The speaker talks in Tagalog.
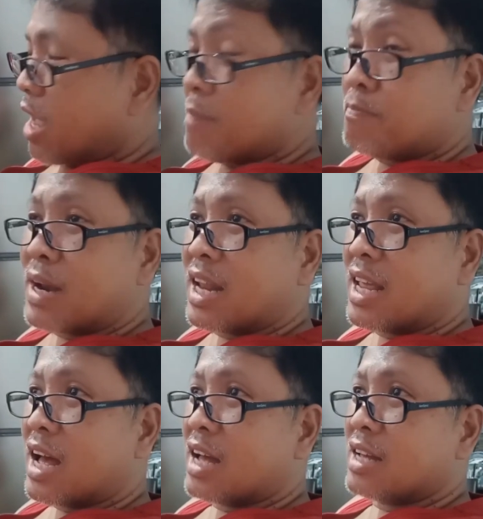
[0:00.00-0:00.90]

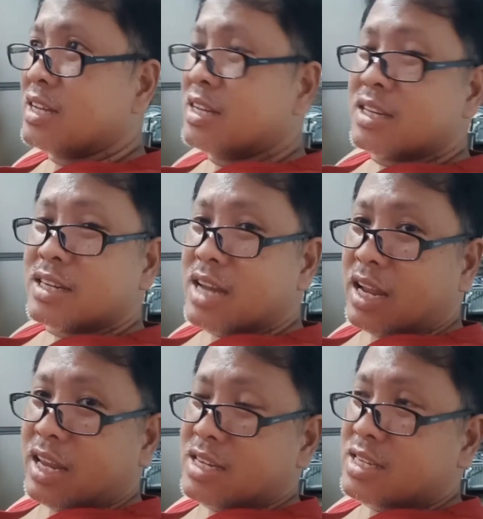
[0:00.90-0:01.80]
pampalaya
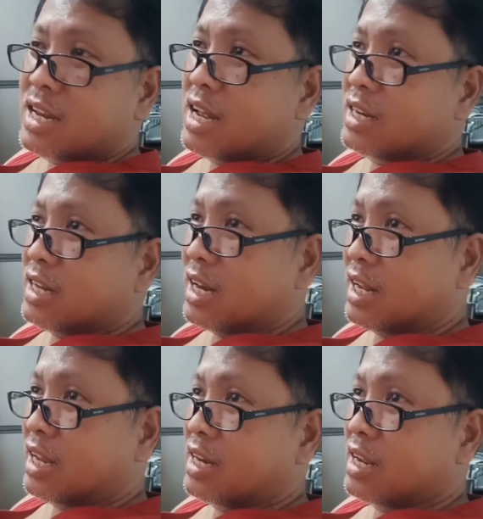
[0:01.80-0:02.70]
na ginisa lang,
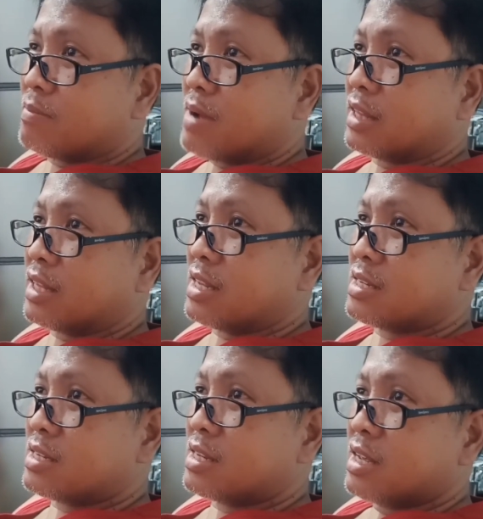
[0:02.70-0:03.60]
nalagyan ng
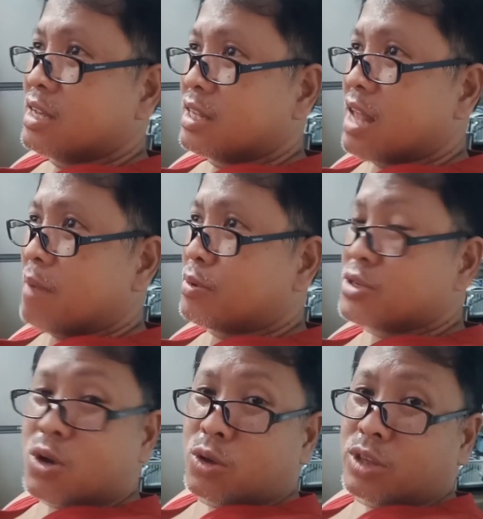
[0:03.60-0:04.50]
kamatis,
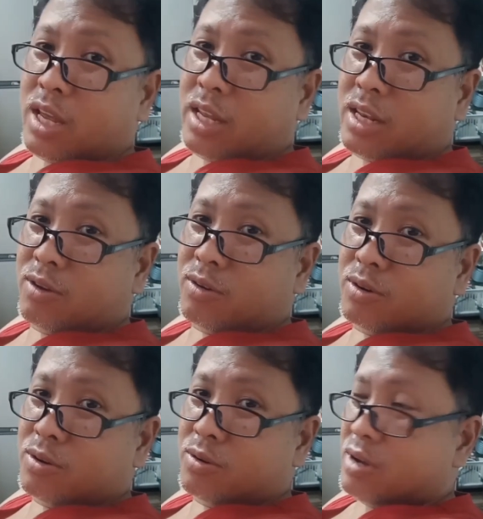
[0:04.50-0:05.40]
tapos konting itlog,
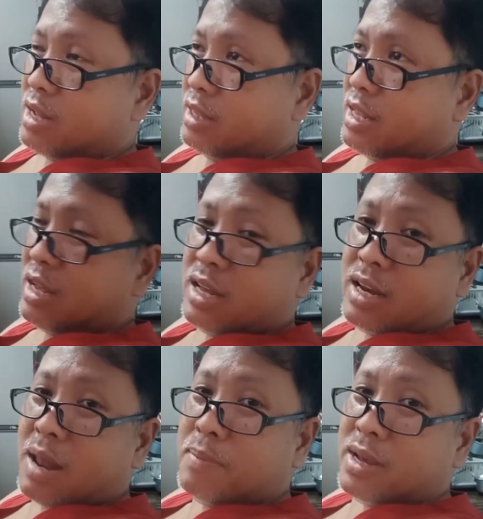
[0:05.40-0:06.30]
no? At
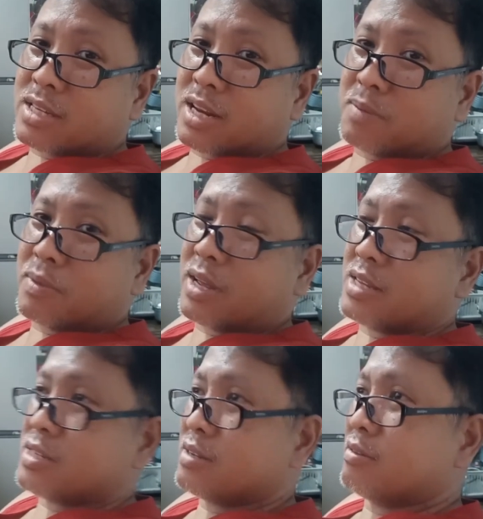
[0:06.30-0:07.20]
uh, napakasarap
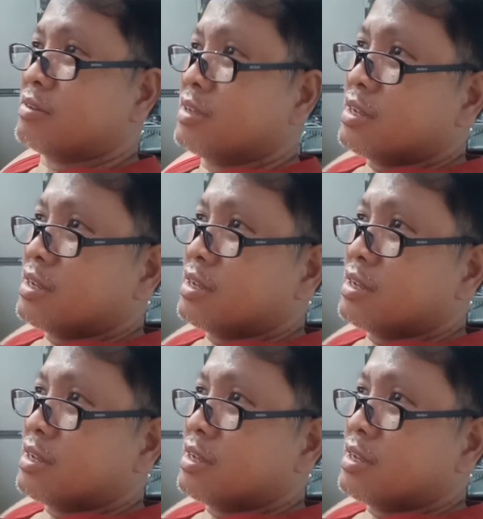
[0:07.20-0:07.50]
guys, no?